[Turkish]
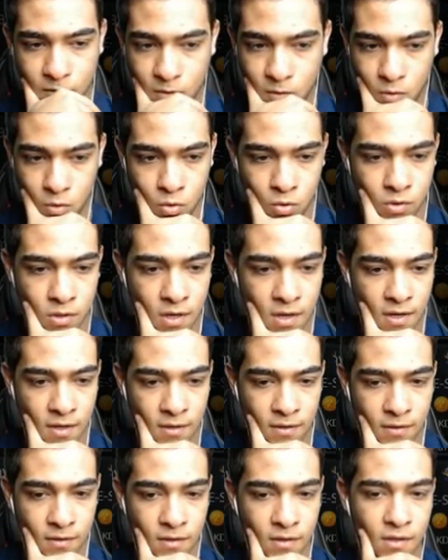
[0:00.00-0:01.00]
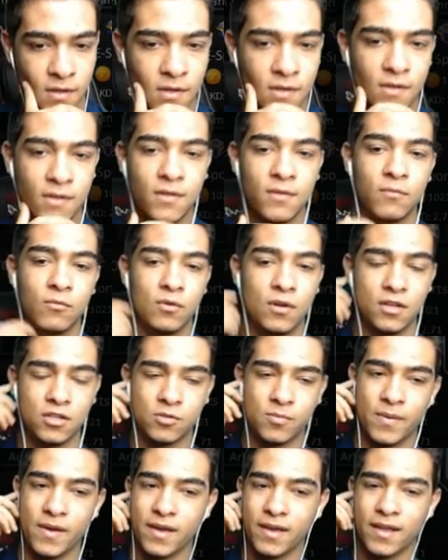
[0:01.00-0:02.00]
Güzel.
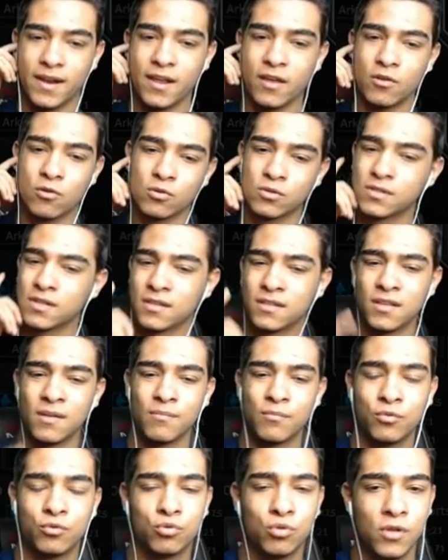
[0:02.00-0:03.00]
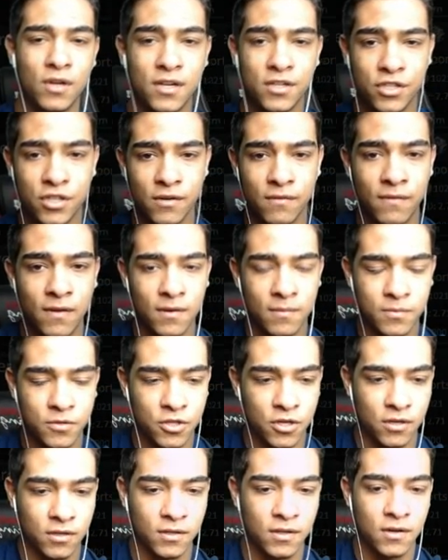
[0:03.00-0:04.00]
Açmaya gerek yok zaten. Bütün her şey var
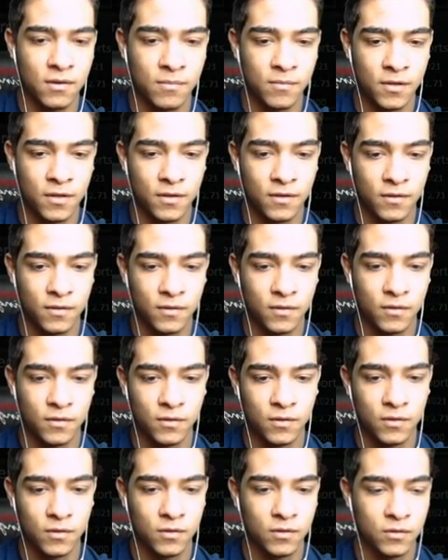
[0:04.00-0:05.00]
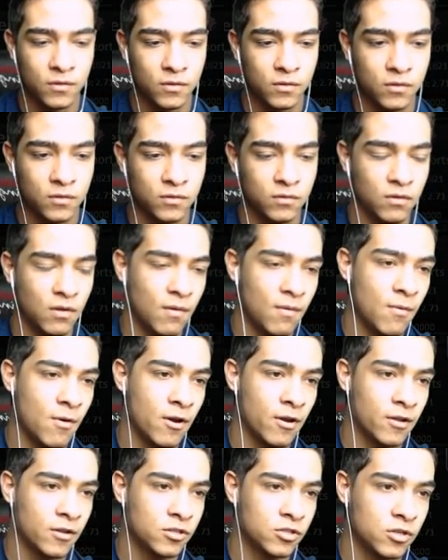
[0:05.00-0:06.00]
bıçaklarımda. Tamam
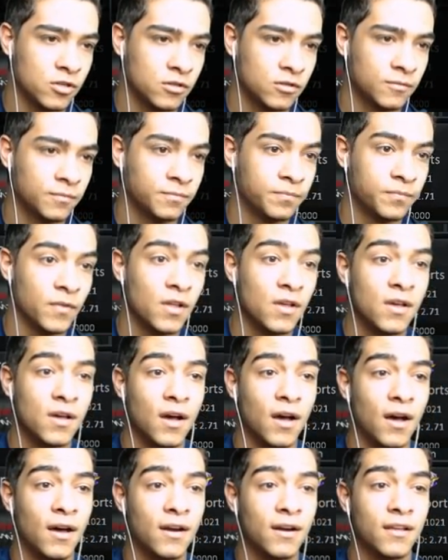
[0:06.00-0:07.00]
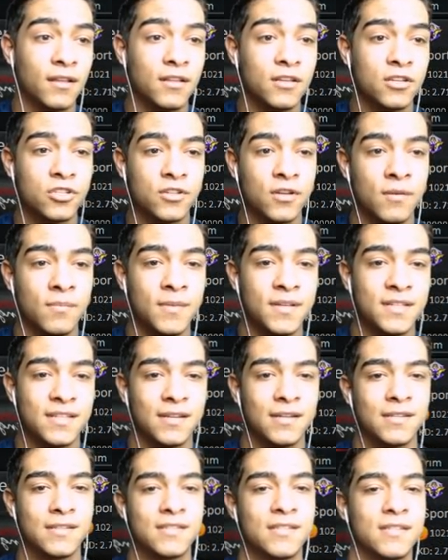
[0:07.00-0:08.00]
arkadaşlar. Arkadaşlar
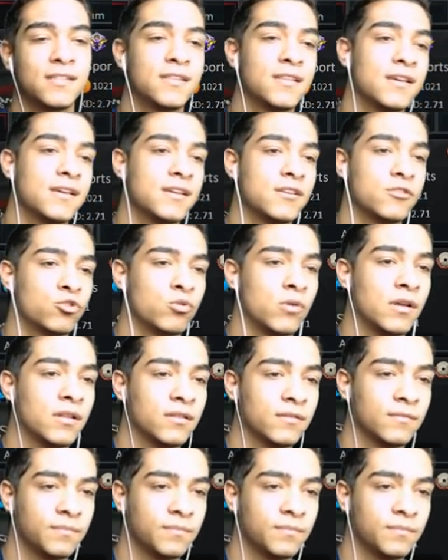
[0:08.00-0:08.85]
mesela siz de şu an